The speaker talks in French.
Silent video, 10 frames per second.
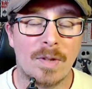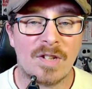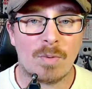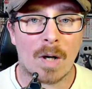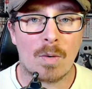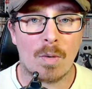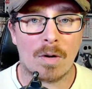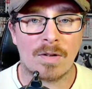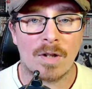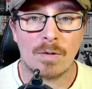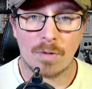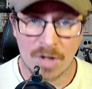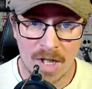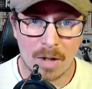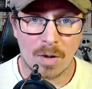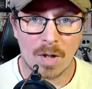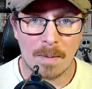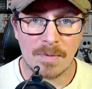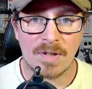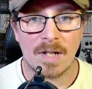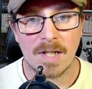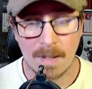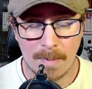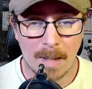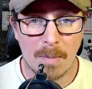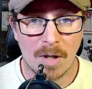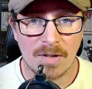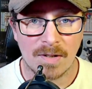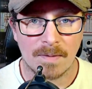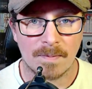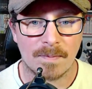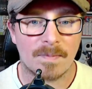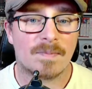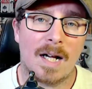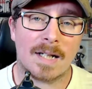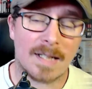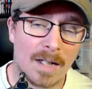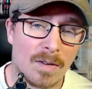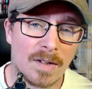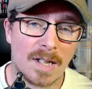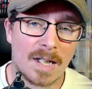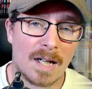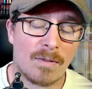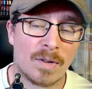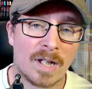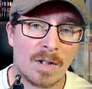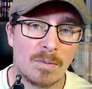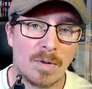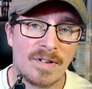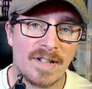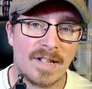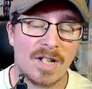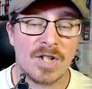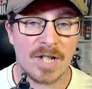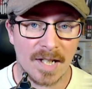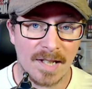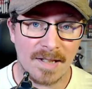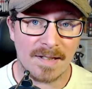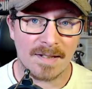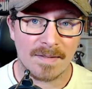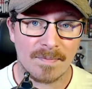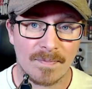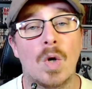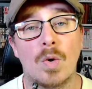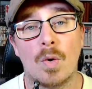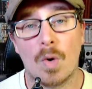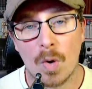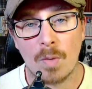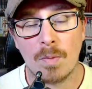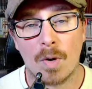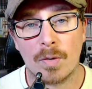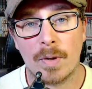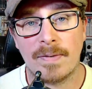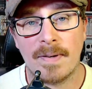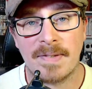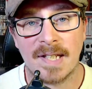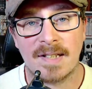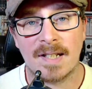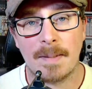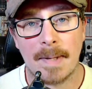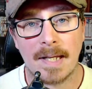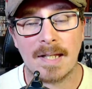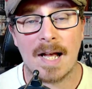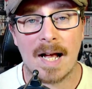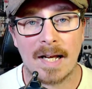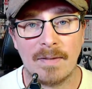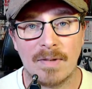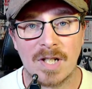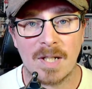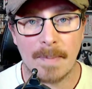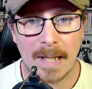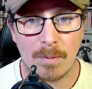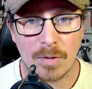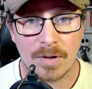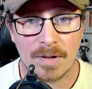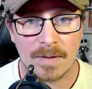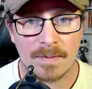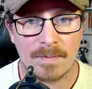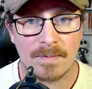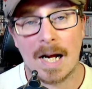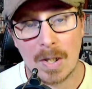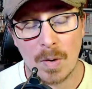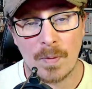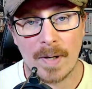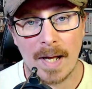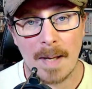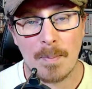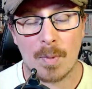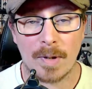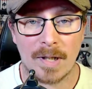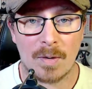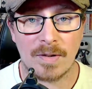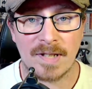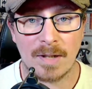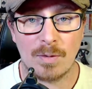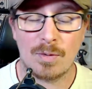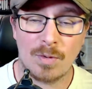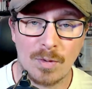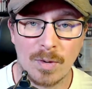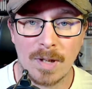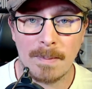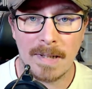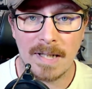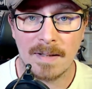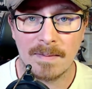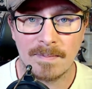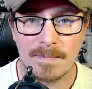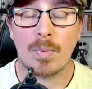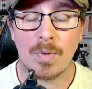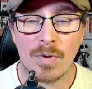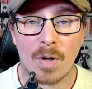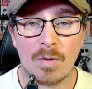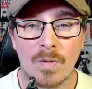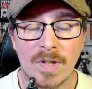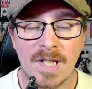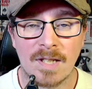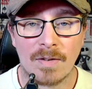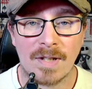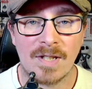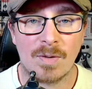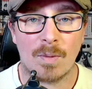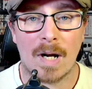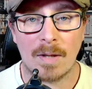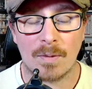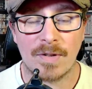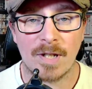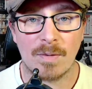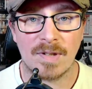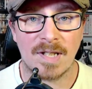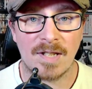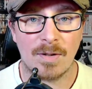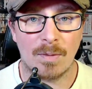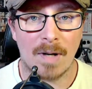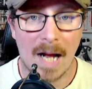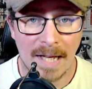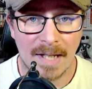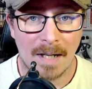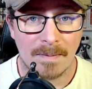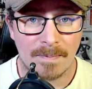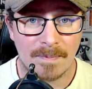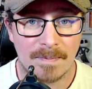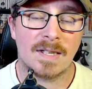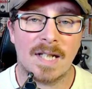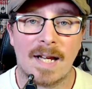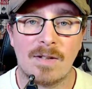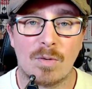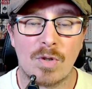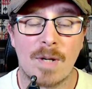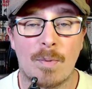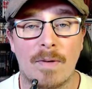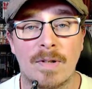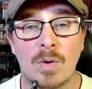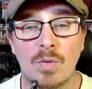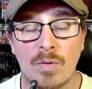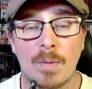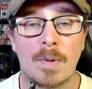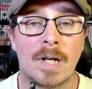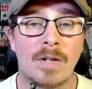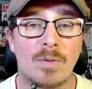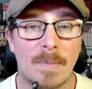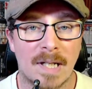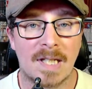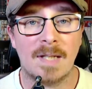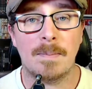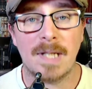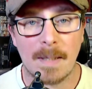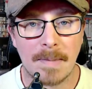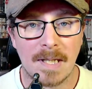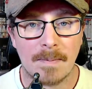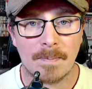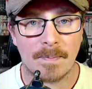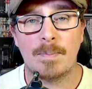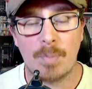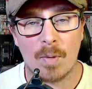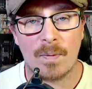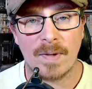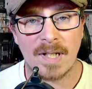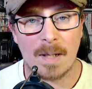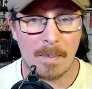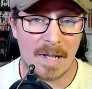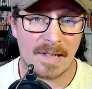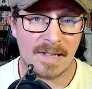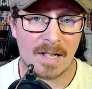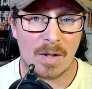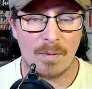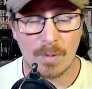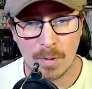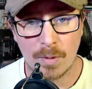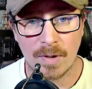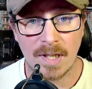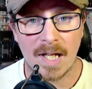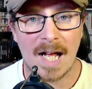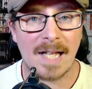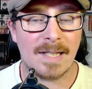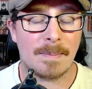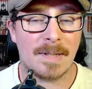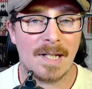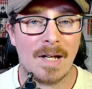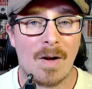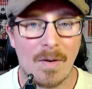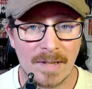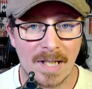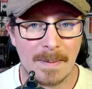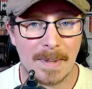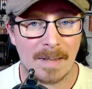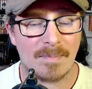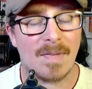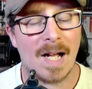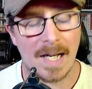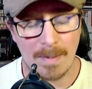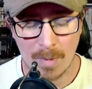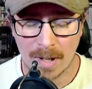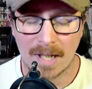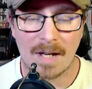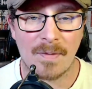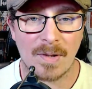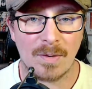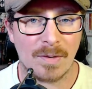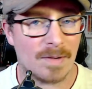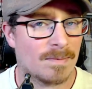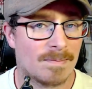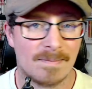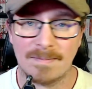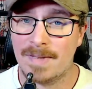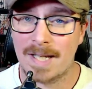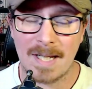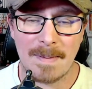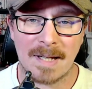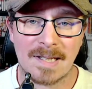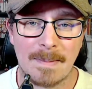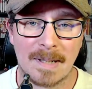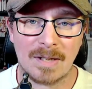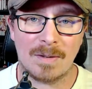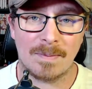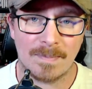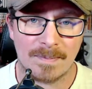une histoire courte sur Sherlock Holmes chez Black Box, un calendrier de l'avant Dragon Ball Z chez Inis, le roman de FF7 Remake arrive chez Manabooks, un coffret pour les recettes du studio Ghibli, plusieurs nouveaux titres qui sont annoncés aux éditions Anna, direction le Japon avec le nouveau manga de Maki Minami, et pour finir Berserk of Gluttony adapté en animé. Allez, manga café news. Eh bien, c'est maintenant.